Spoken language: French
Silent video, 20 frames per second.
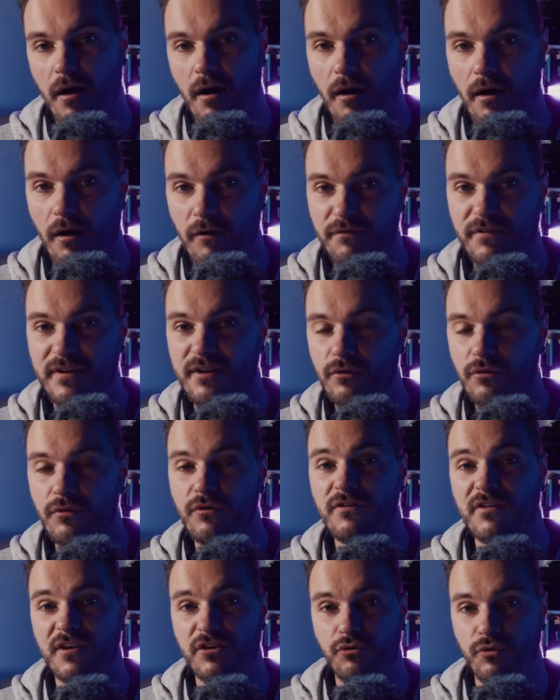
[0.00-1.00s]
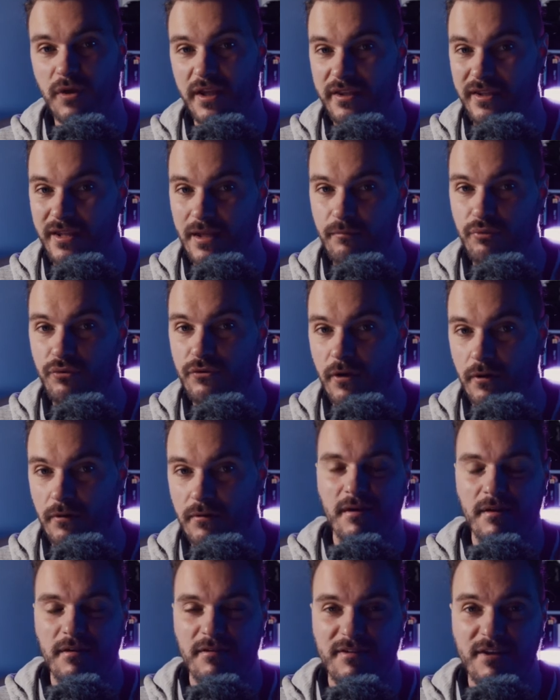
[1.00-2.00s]
en vidéo si tu es débutant.
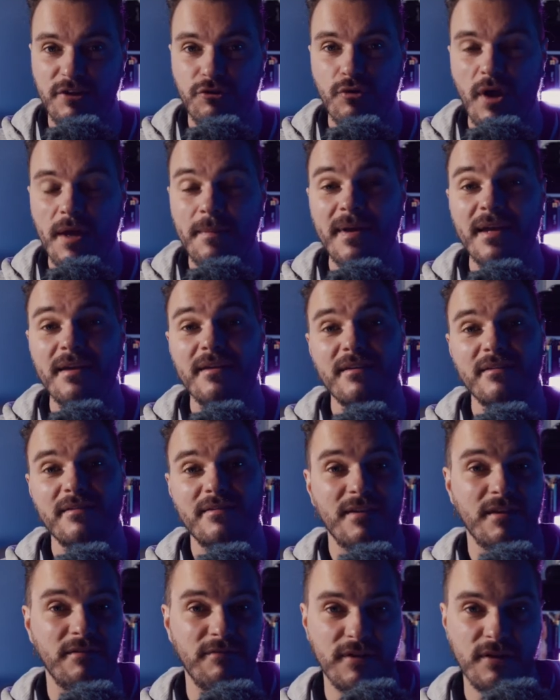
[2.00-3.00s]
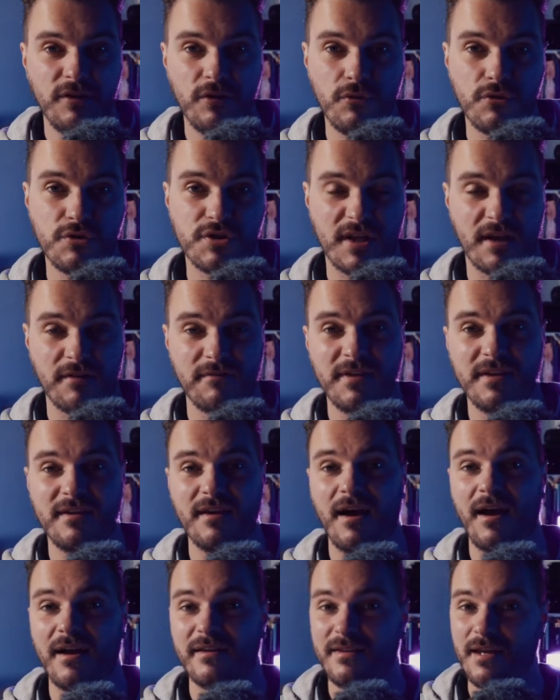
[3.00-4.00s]
Si tu as aimé cette vidéo, je t'invite
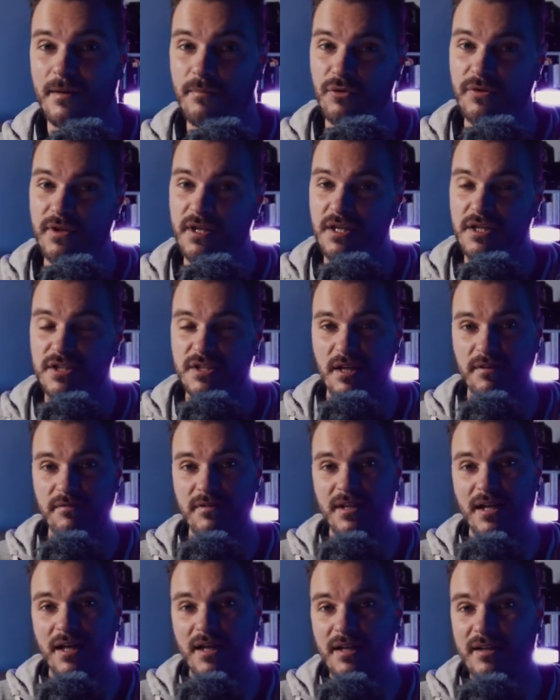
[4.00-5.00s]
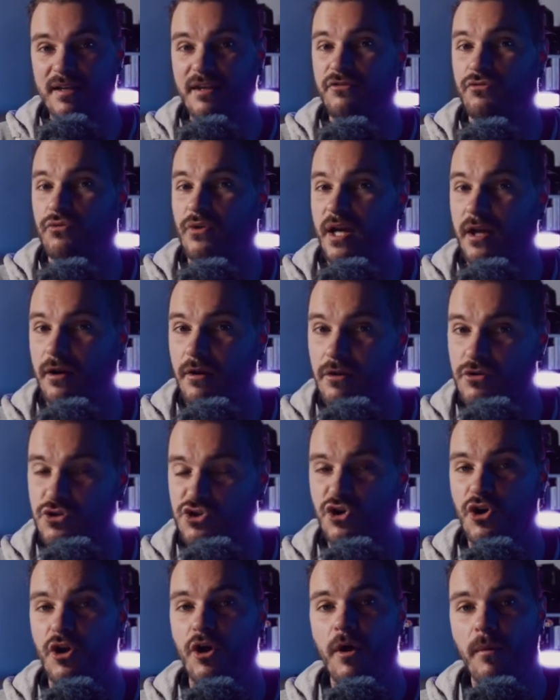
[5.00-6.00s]
à t'abonner, je t'invite à cliquer sur la
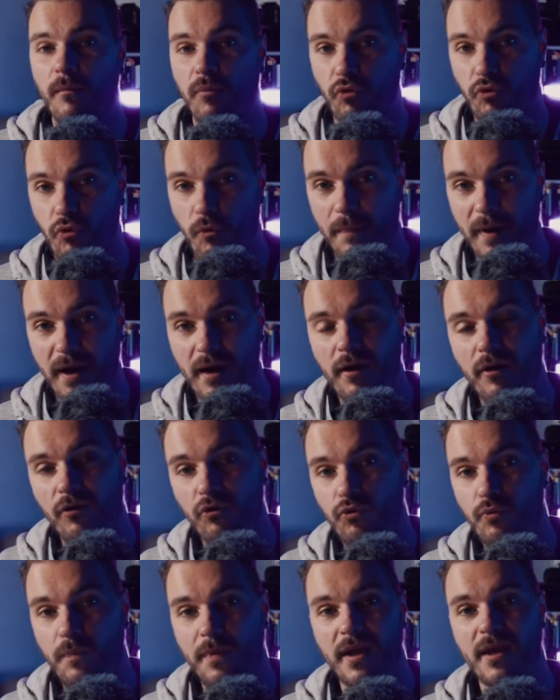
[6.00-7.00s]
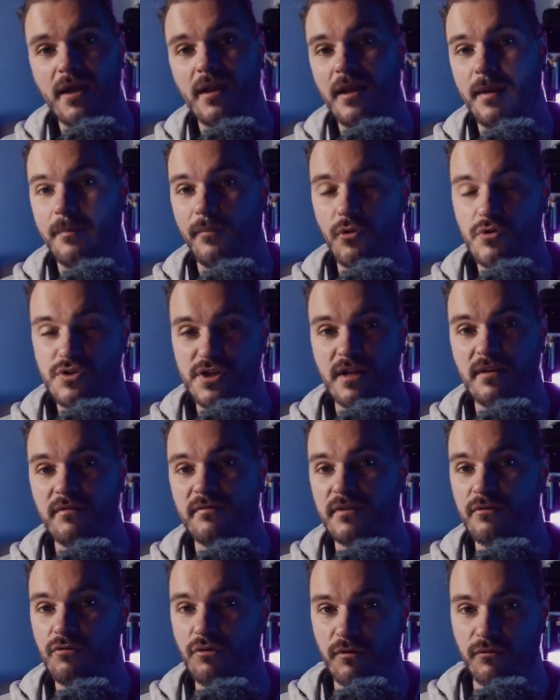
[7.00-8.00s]
cloche pour ne pas louper les prochaines
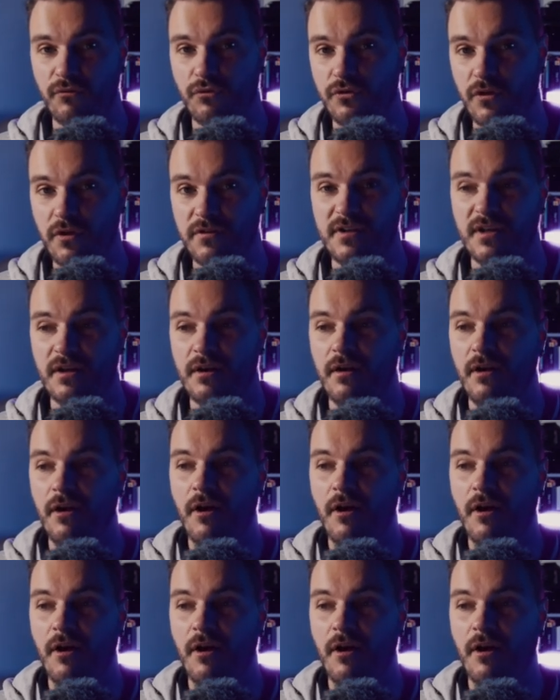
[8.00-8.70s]
vidéos qui vont sortir.